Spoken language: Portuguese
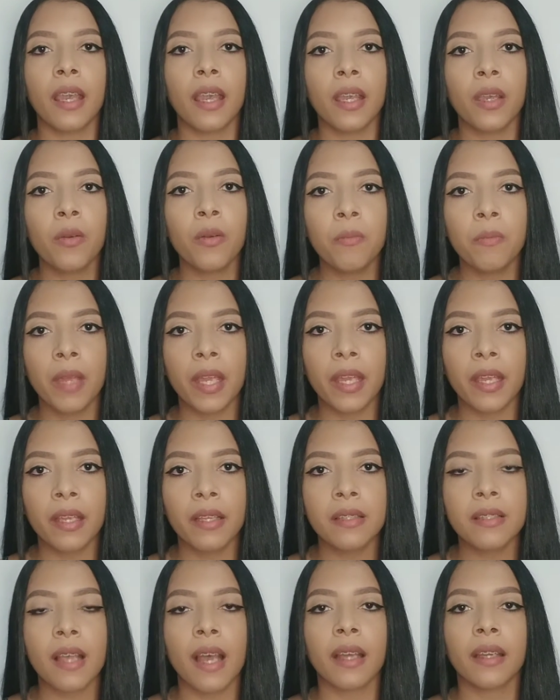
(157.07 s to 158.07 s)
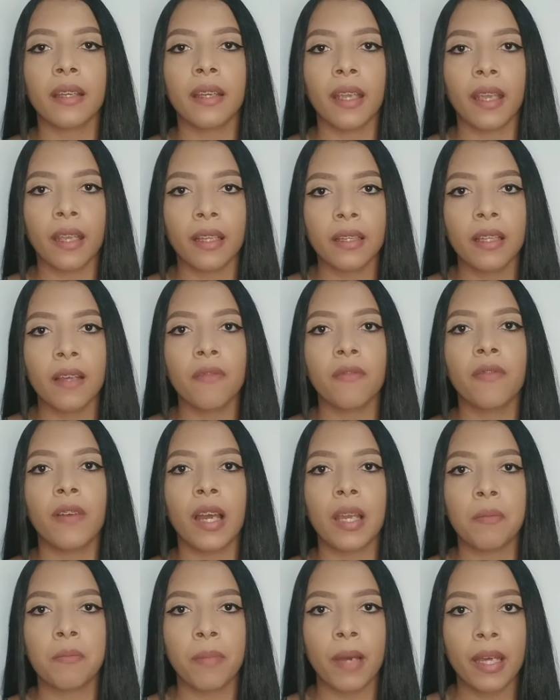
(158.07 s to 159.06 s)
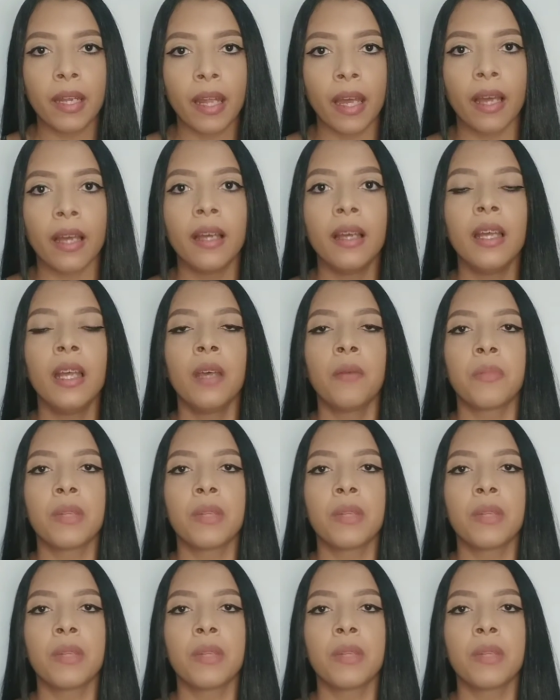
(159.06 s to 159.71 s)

em um mês a queda vai parar.